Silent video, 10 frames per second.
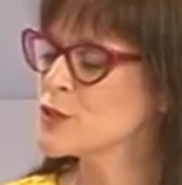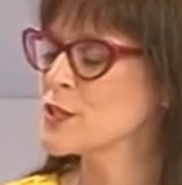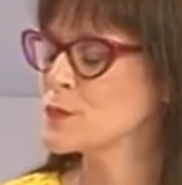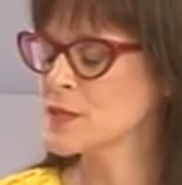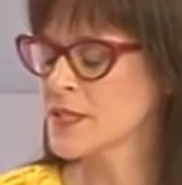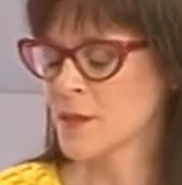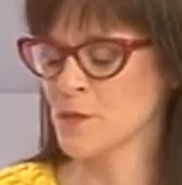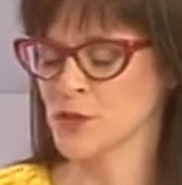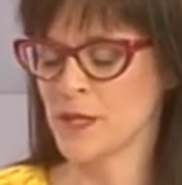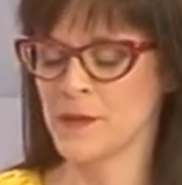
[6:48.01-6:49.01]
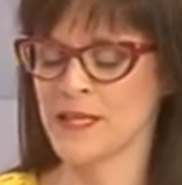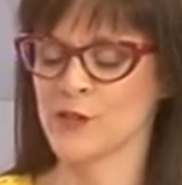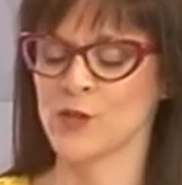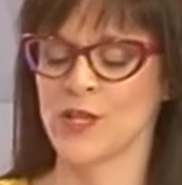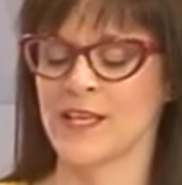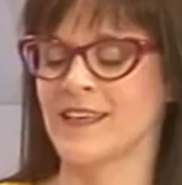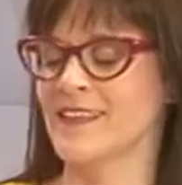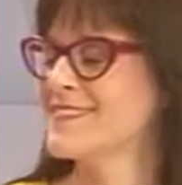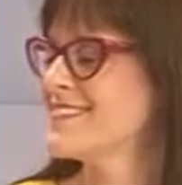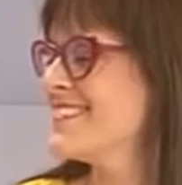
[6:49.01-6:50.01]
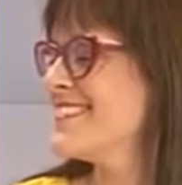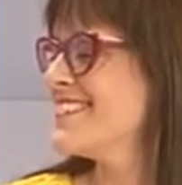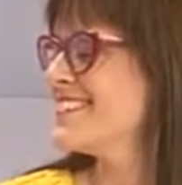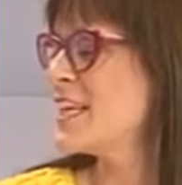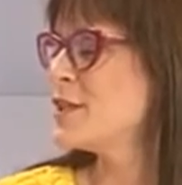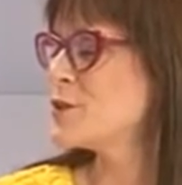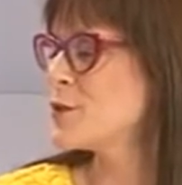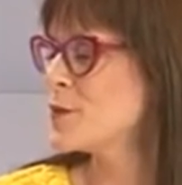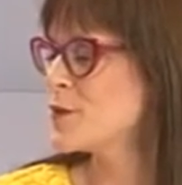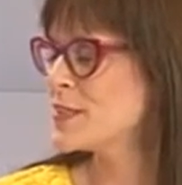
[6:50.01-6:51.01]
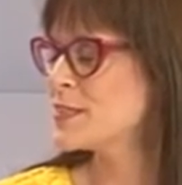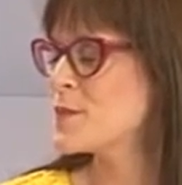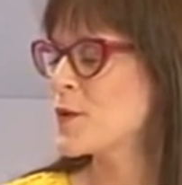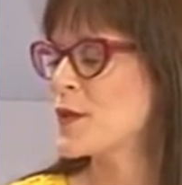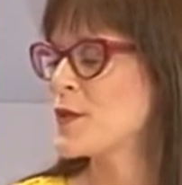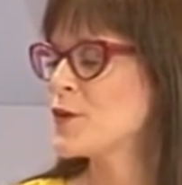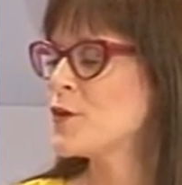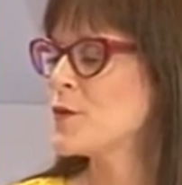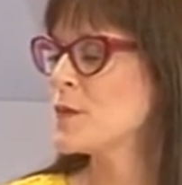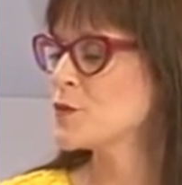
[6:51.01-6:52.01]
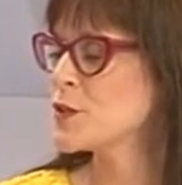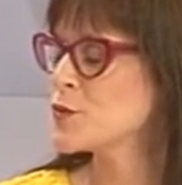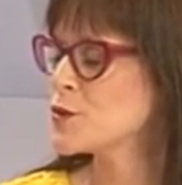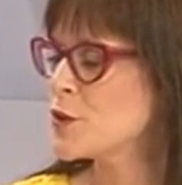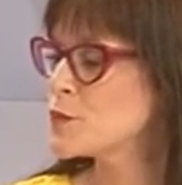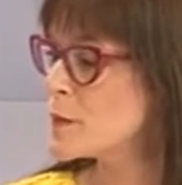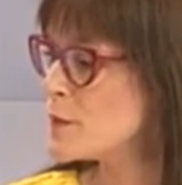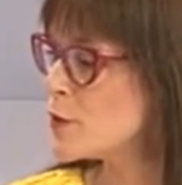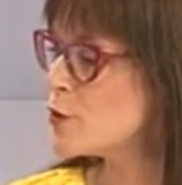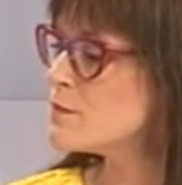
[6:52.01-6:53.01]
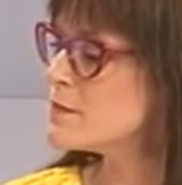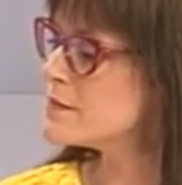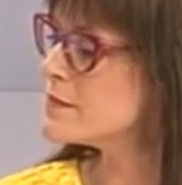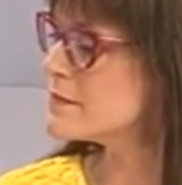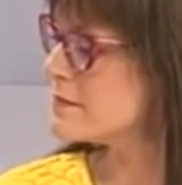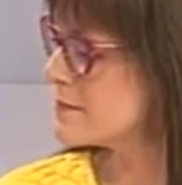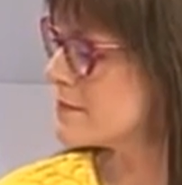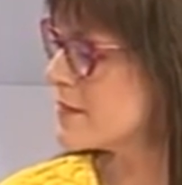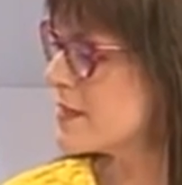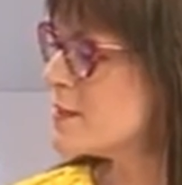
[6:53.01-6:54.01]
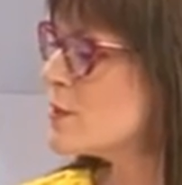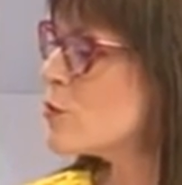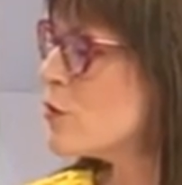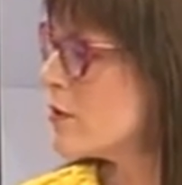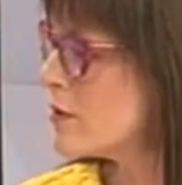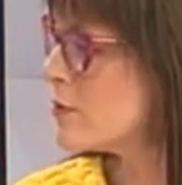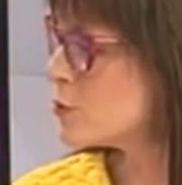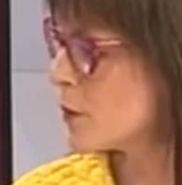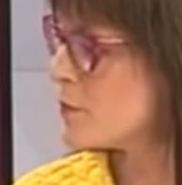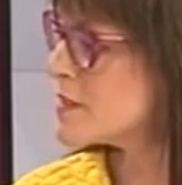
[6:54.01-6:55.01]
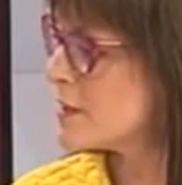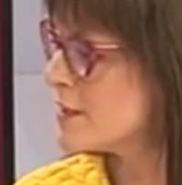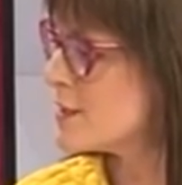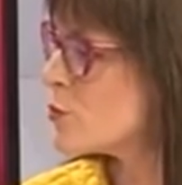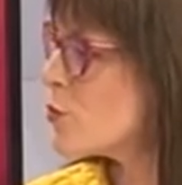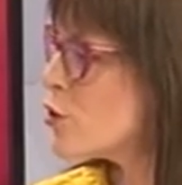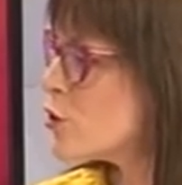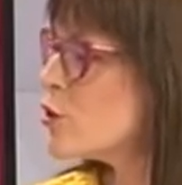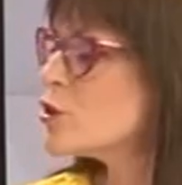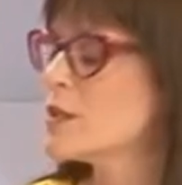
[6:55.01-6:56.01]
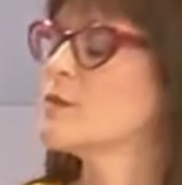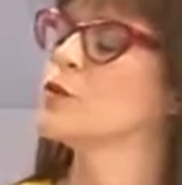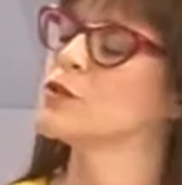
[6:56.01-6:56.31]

Después seguimos hablando de, insomnio, de este proyecto, y vamos a escucharos primero. Mm, ¿Tiene título los poemas? ¿Tienen, título, todos? Sí, pues.